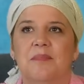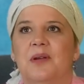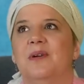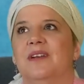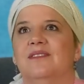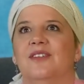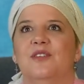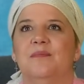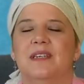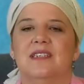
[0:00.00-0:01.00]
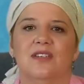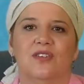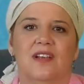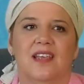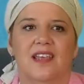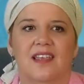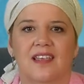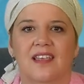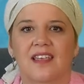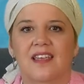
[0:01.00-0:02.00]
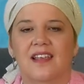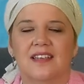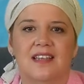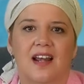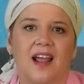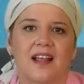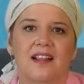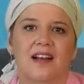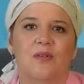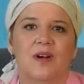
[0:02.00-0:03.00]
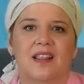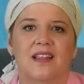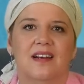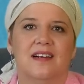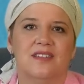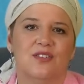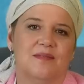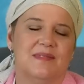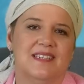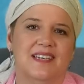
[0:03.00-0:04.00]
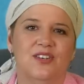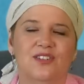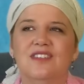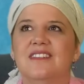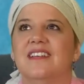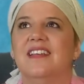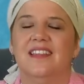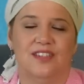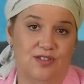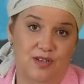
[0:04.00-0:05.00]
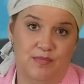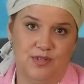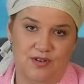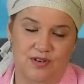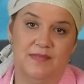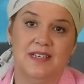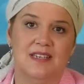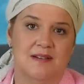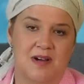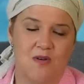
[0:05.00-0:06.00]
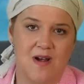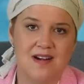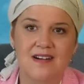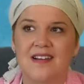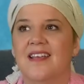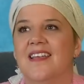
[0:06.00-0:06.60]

Pero bueno, hoy pienso que, es el ángel de la guarda del resto de mis hijos y de hecho le he puesto nombre, se llama Juan